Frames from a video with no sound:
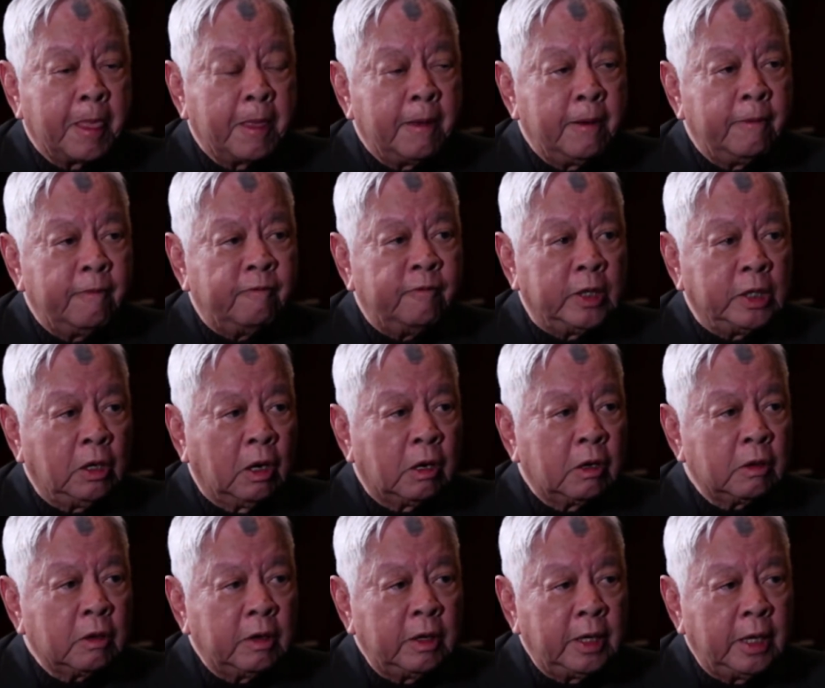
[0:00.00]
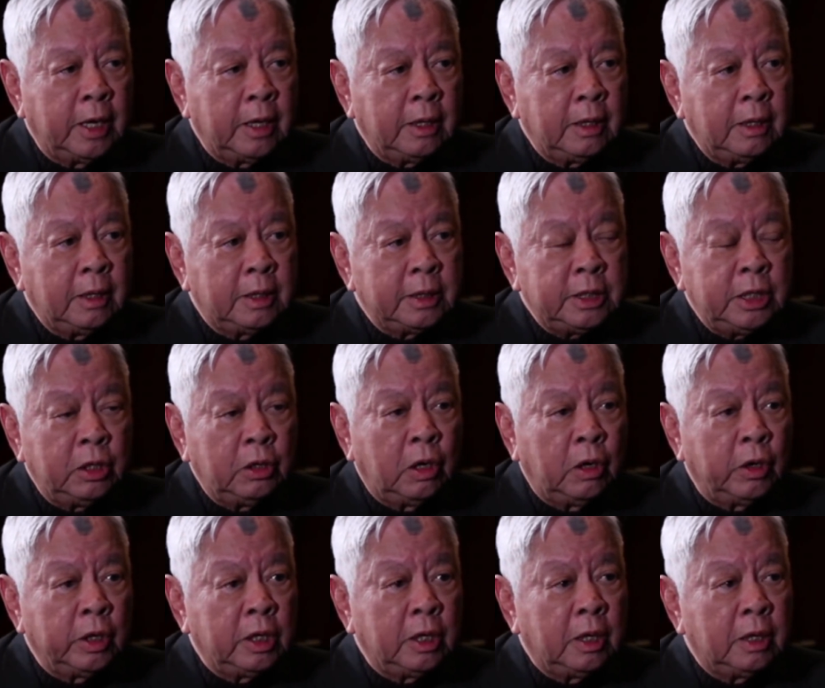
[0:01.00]
Ừ. Và do đó cho nên chiêu
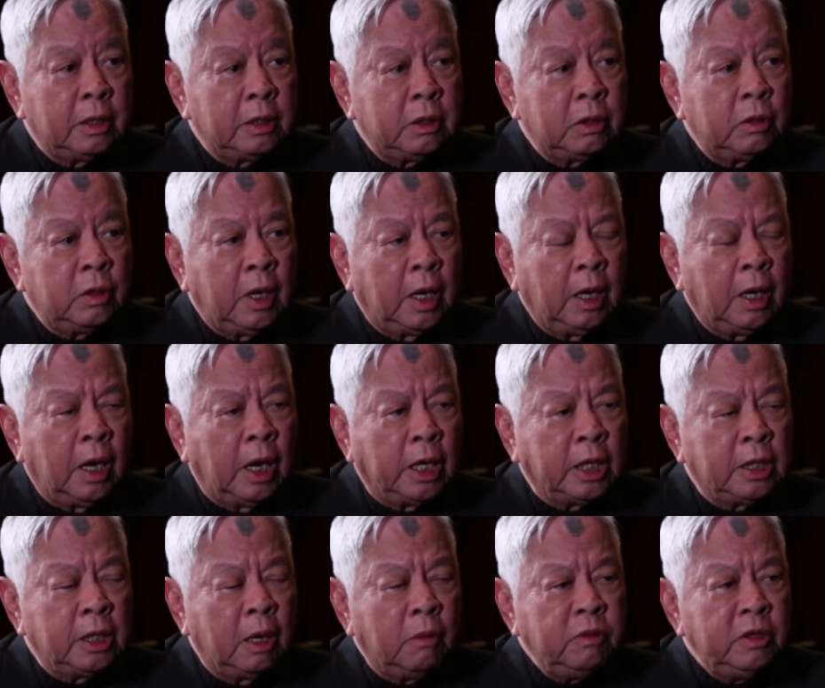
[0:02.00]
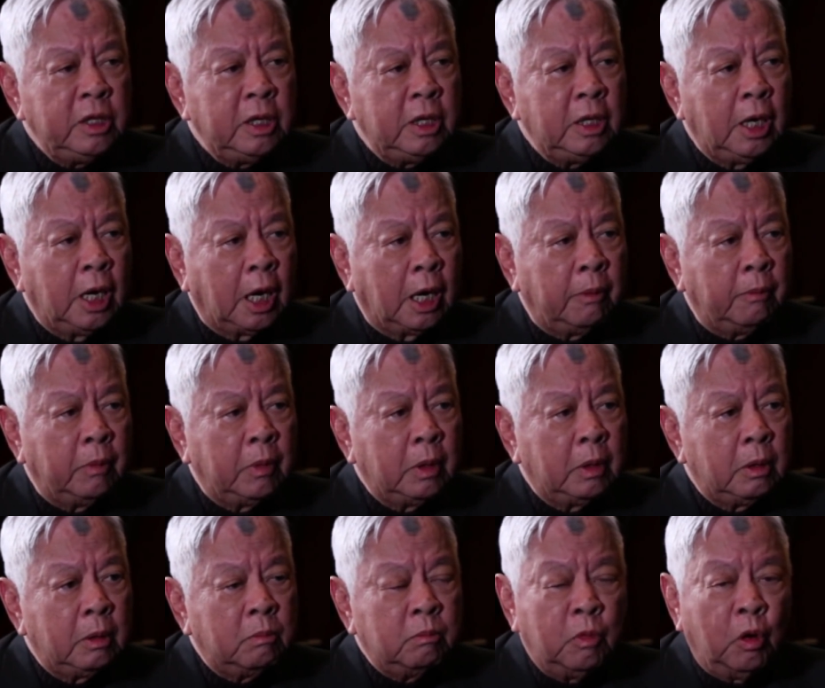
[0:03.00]
hồi nó gần gần giống như là
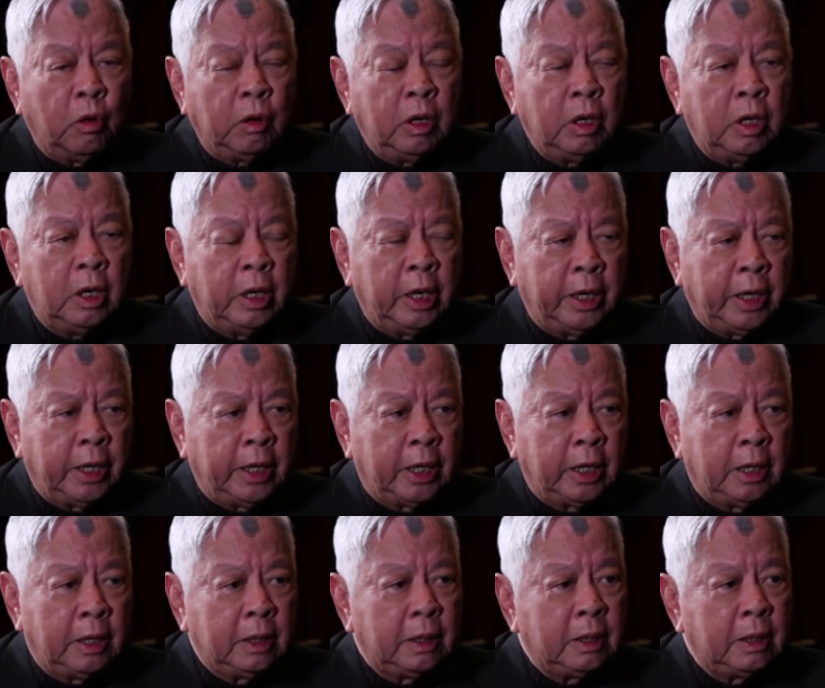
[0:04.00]
một người